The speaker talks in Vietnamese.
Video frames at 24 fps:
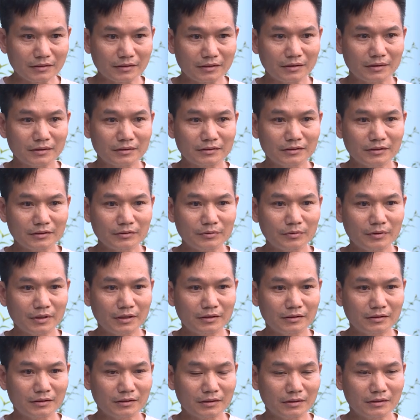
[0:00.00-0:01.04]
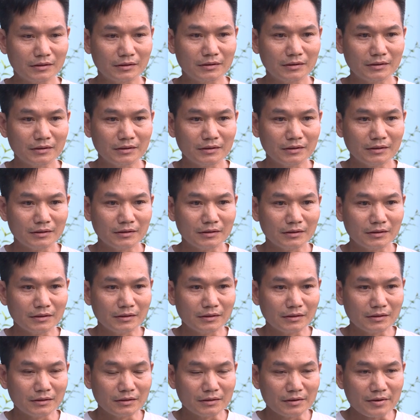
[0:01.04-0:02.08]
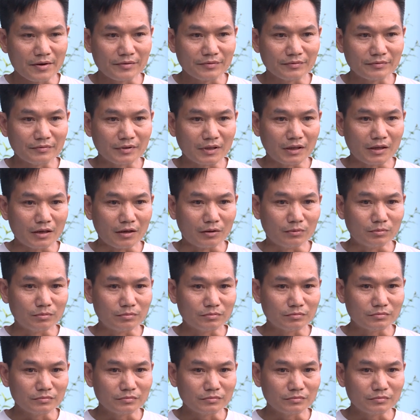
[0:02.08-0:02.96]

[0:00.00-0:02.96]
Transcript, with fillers: À, chính quyền ờ, vận động